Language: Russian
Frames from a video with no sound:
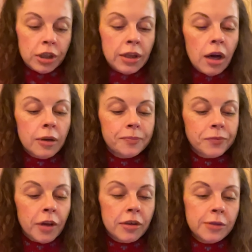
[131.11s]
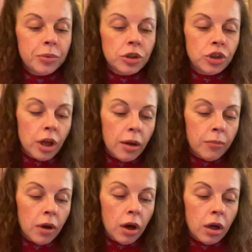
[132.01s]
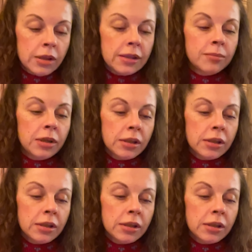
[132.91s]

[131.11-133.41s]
Итак, давайте прочитаем смс,